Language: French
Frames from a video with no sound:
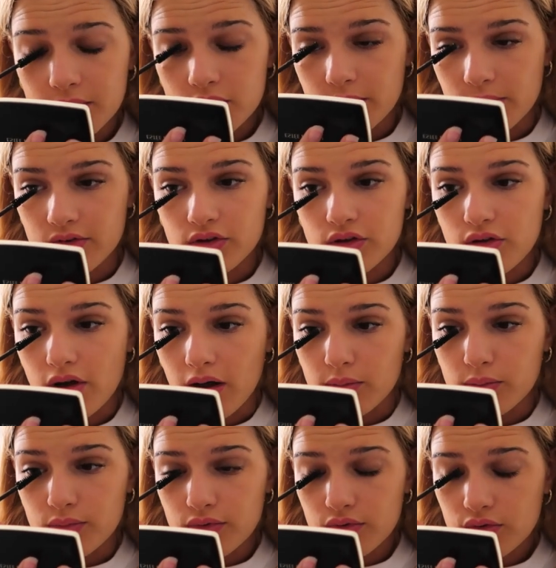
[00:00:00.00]
Je pense qu'il y aura
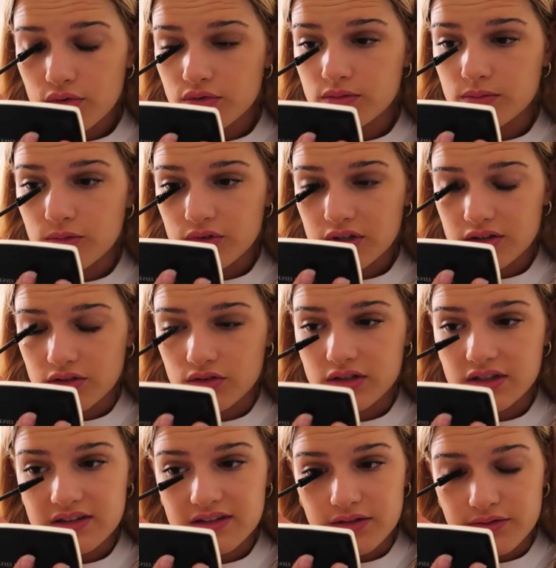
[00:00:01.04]
beaucoup de monde étant
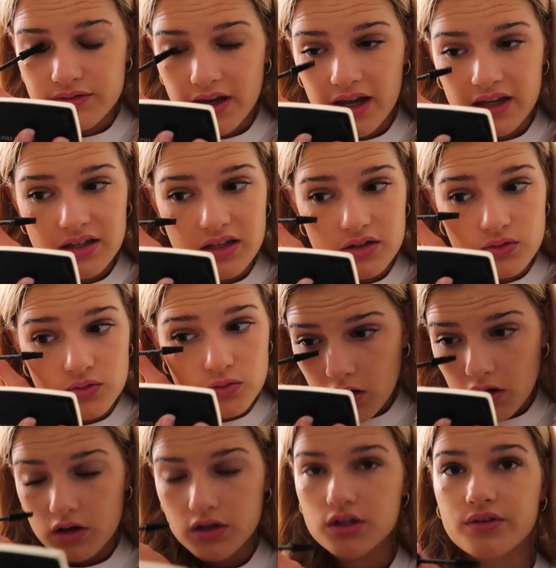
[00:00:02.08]
donné que c'est férié et tout.
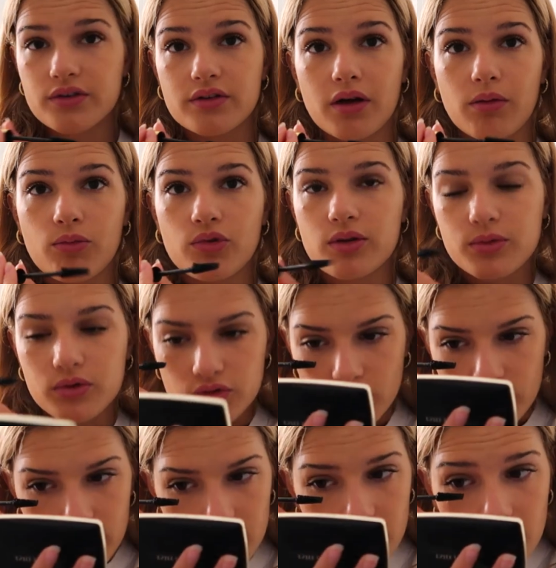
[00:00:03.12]
Je fais vraiment
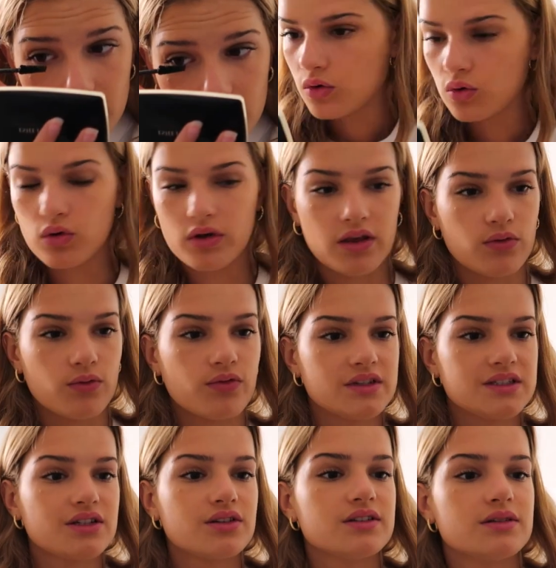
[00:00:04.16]
n'importe quoi là. Ok, on
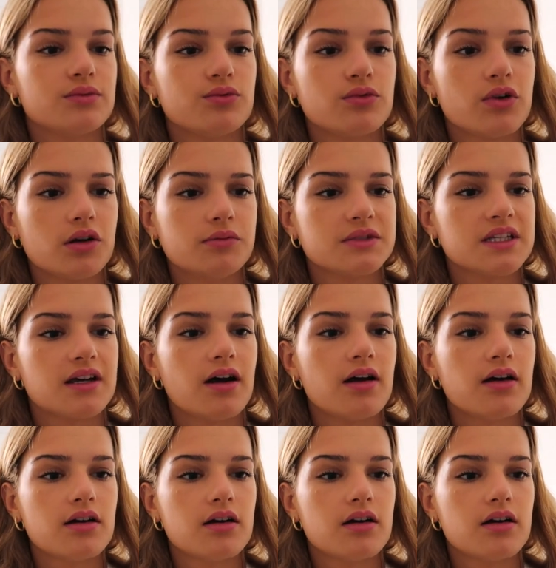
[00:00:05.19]
va dire que c'est bon comme ça.